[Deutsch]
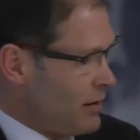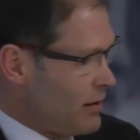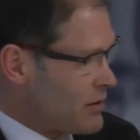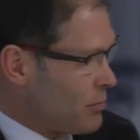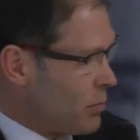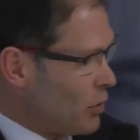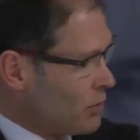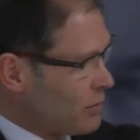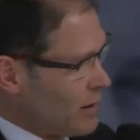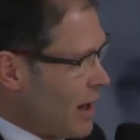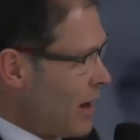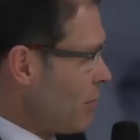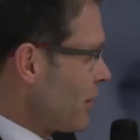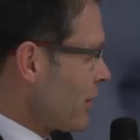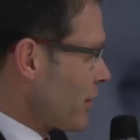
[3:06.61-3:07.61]
Das
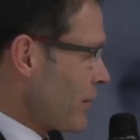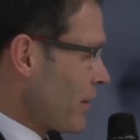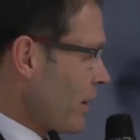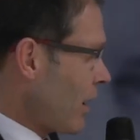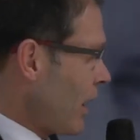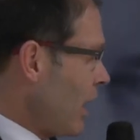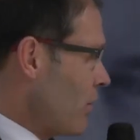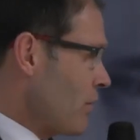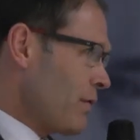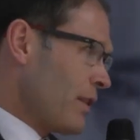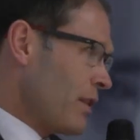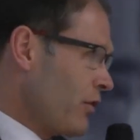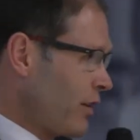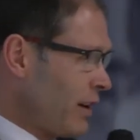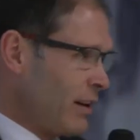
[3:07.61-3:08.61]
Brottabel, das verkauft
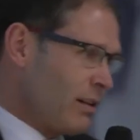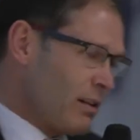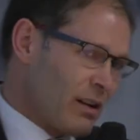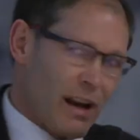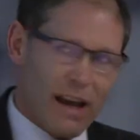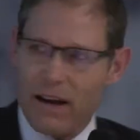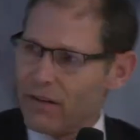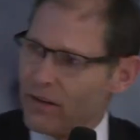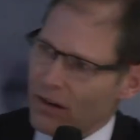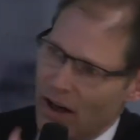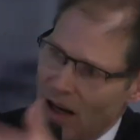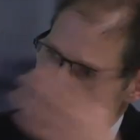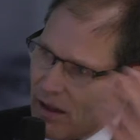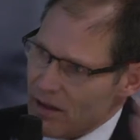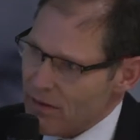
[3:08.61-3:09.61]
Geschirr, Gläser,
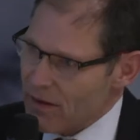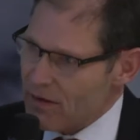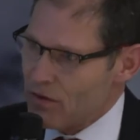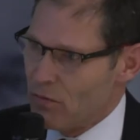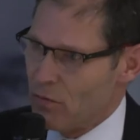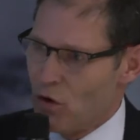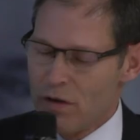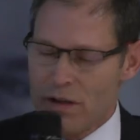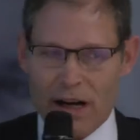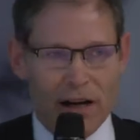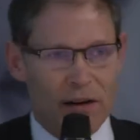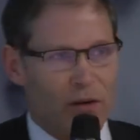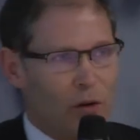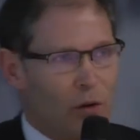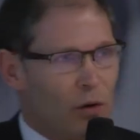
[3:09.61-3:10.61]
alles, was zum
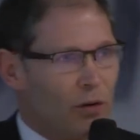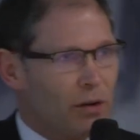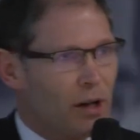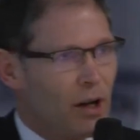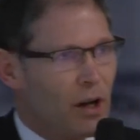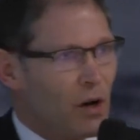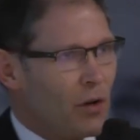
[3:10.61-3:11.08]
Haushalt gehört.